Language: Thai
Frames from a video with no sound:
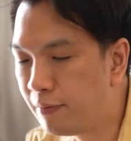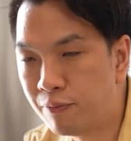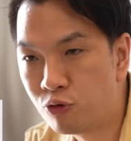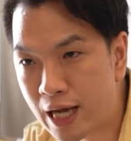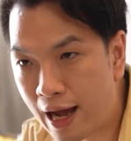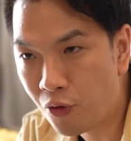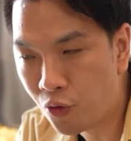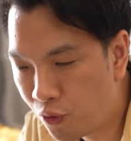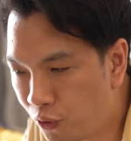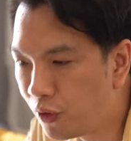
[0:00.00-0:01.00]
มีผู้เช่า
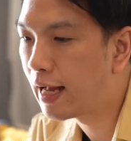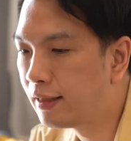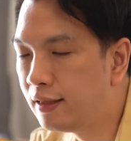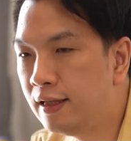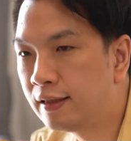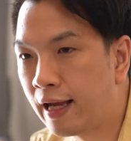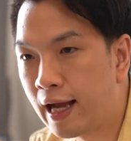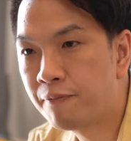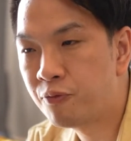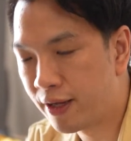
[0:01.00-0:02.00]
การที่
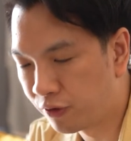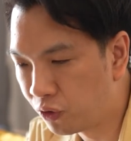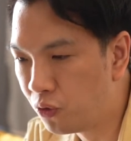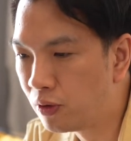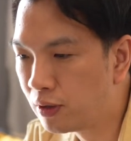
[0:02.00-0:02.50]
take up rate สูง